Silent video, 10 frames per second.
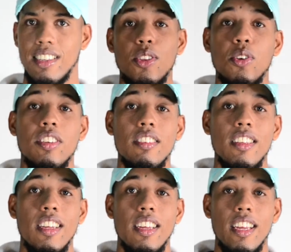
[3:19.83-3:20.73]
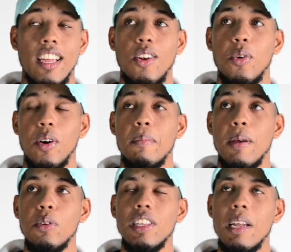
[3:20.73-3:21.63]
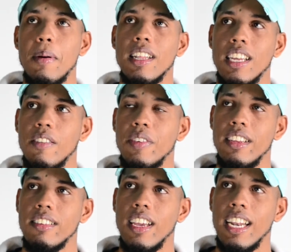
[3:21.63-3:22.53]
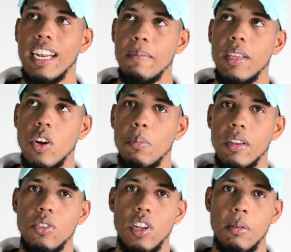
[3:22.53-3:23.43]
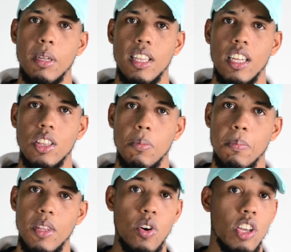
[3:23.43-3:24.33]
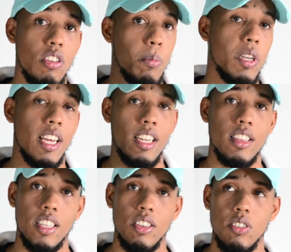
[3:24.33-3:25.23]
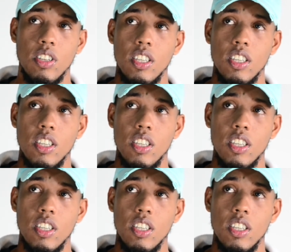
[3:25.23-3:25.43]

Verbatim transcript: Entonces, eh, me gusta la parte que dice, el enemigo me hizo darle de mi talento y dijo que yo morí en el intento.